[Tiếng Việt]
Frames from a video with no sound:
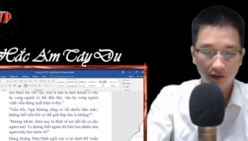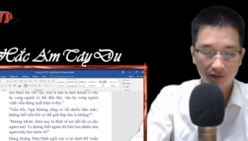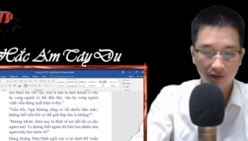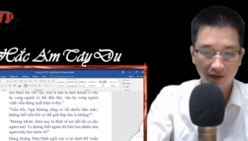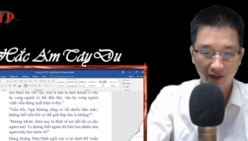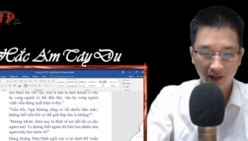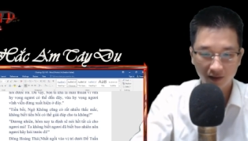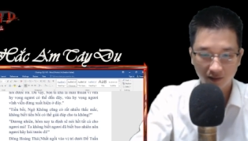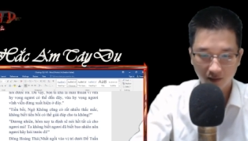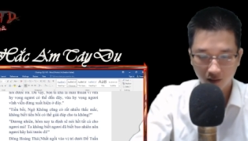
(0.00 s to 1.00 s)
Đương
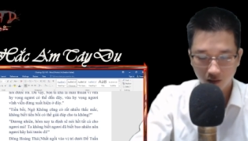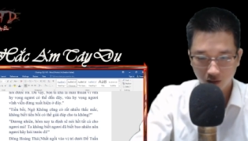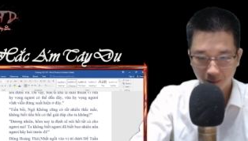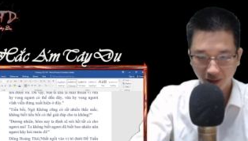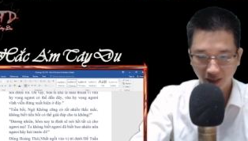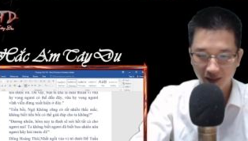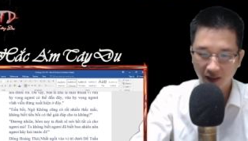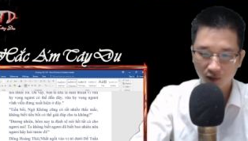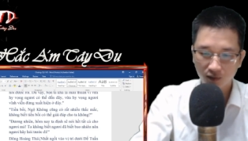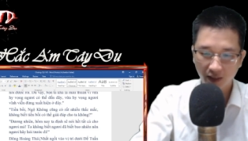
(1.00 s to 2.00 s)
nhiên Hôm nay
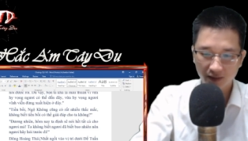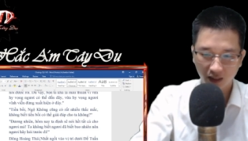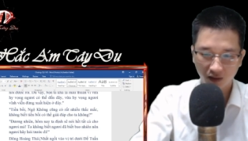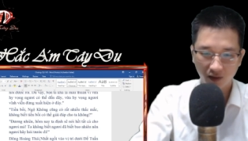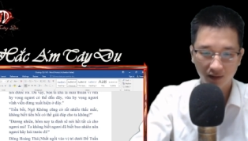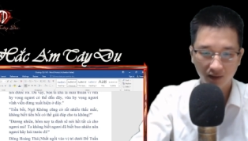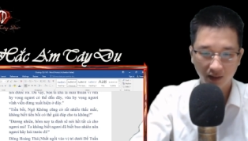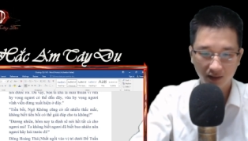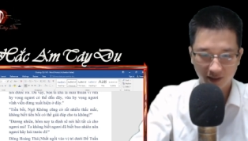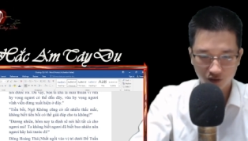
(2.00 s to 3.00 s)
ta cũng định sẽ nói hết
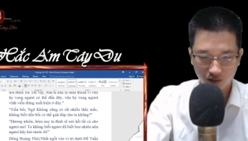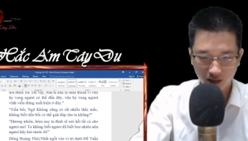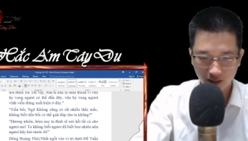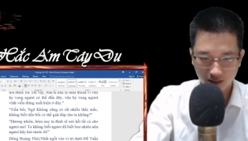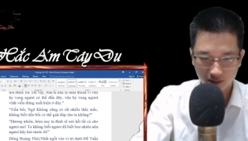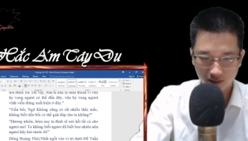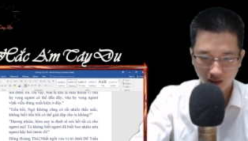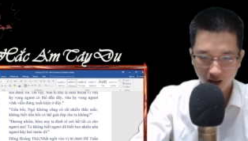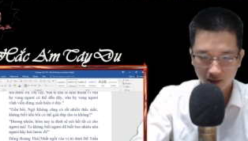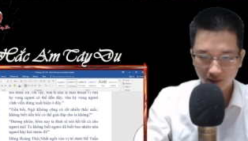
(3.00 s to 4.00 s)
tất cả cho ngươi
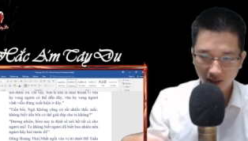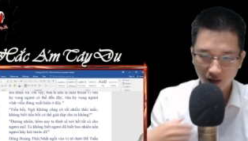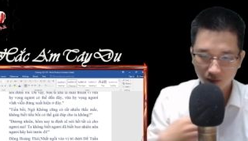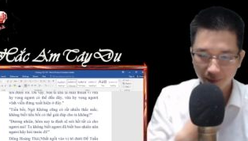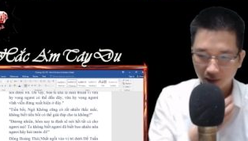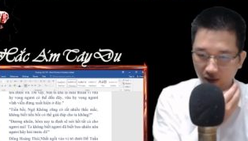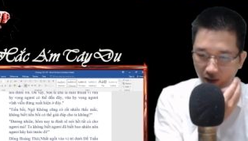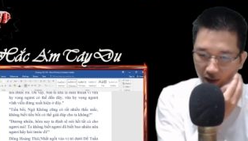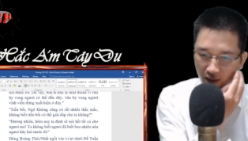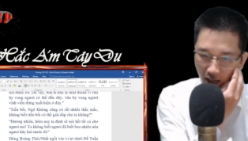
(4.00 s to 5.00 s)
Ta không biết
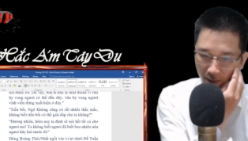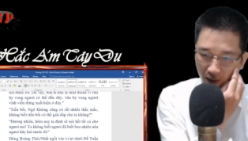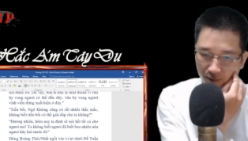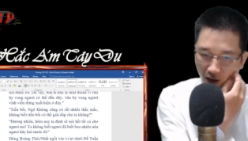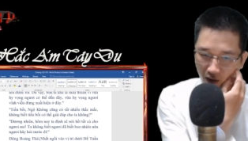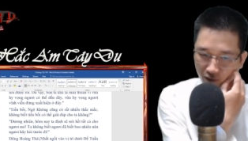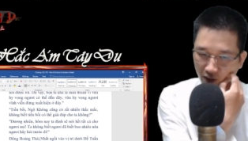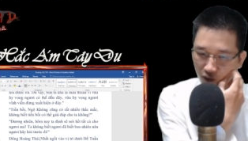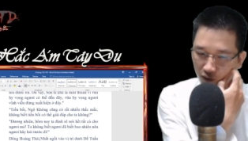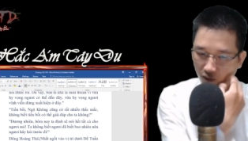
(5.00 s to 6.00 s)
ngươi đã biết bao
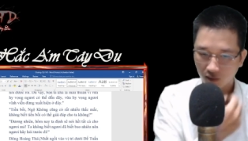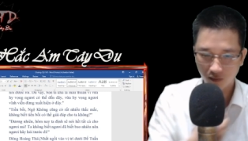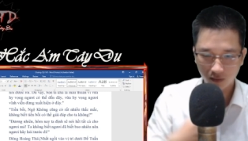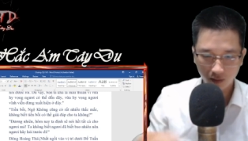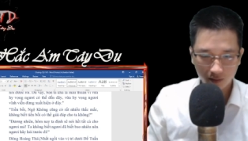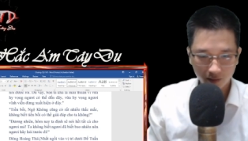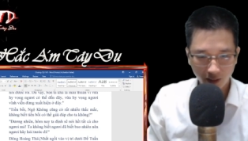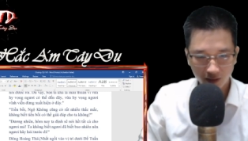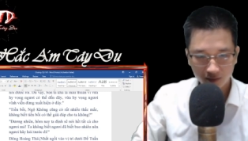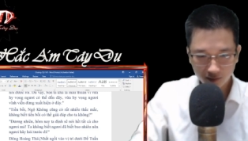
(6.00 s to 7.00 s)
nhiêu
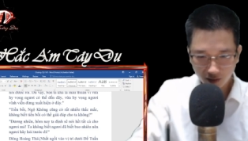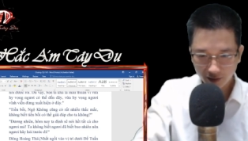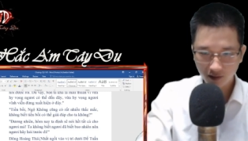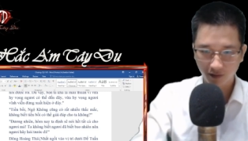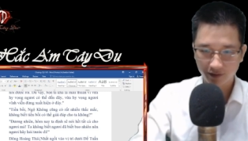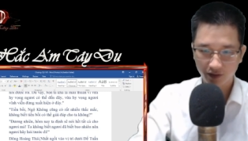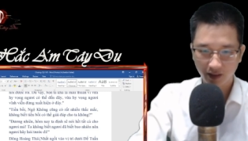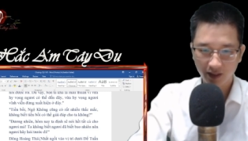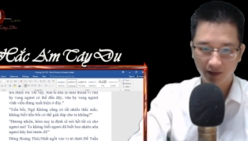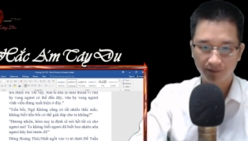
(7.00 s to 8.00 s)
Nên ngươi cứ hỏi trước
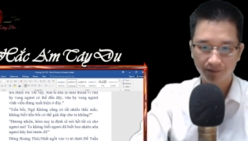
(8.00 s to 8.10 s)
đi